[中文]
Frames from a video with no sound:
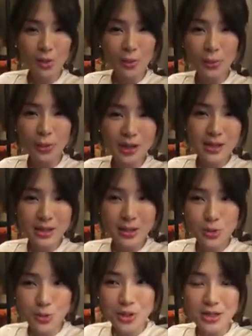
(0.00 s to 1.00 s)
我不断在
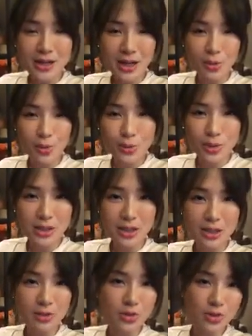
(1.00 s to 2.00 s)
渲染我最
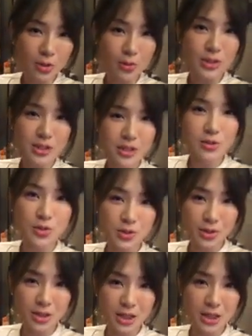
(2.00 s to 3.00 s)
近很瘦这件
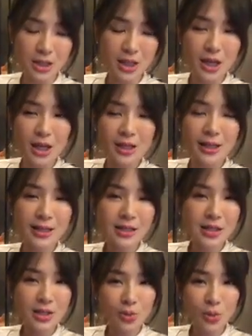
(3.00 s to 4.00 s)
事情，但
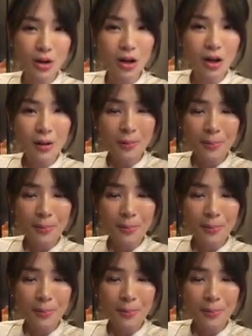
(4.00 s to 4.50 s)
其实我